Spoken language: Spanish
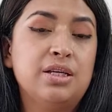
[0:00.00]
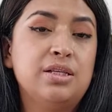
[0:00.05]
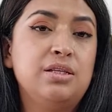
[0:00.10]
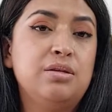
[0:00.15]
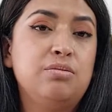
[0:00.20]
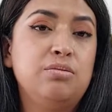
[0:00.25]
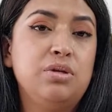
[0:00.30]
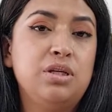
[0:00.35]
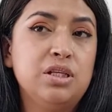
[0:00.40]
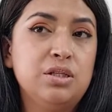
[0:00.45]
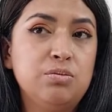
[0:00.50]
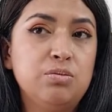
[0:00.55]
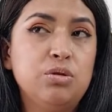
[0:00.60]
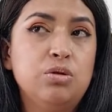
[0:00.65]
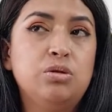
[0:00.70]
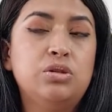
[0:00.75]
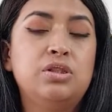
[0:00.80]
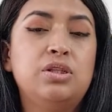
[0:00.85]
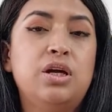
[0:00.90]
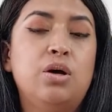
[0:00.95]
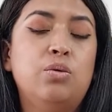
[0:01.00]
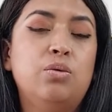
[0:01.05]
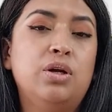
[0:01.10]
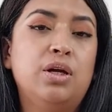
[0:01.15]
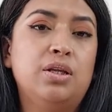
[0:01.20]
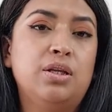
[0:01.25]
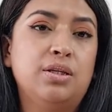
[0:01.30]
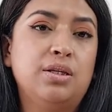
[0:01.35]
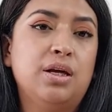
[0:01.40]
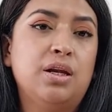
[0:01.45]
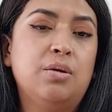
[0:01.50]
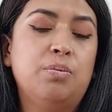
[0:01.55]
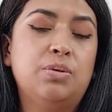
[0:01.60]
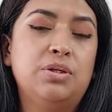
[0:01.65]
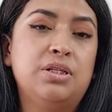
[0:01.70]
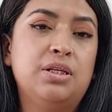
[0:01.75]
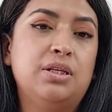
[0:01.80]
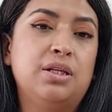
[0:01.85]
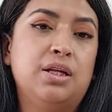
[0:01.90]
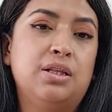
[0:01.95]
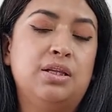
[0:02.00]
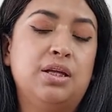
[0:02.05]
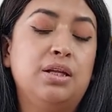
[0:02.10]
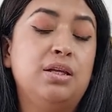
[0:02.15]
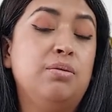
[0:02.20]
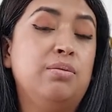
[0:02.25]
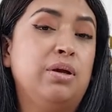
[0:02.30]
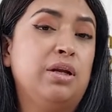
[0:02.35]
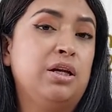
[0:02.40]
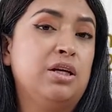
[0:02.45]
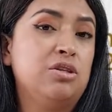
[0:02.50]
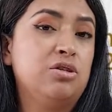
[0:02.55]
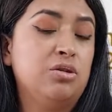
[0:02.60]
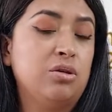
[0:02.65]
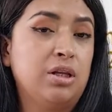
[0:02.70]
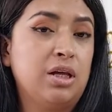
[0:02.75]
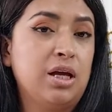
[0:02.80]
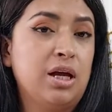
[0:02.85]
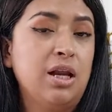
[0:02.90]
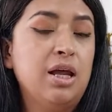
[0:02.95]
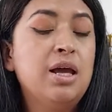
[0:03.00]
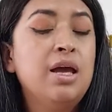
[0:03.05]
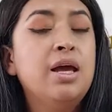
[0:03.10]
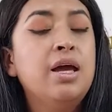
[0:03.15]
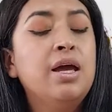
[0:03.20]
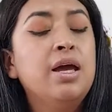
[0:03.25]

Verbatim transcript: asimismo sea una digna representante a nivel nacional